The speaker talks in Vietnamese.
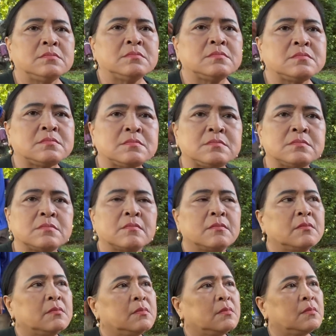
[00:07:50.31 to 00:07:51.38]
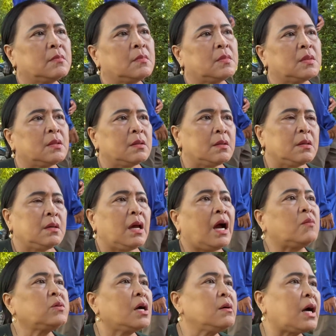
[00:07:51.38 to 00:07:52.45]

rồi ờ, ờ, không có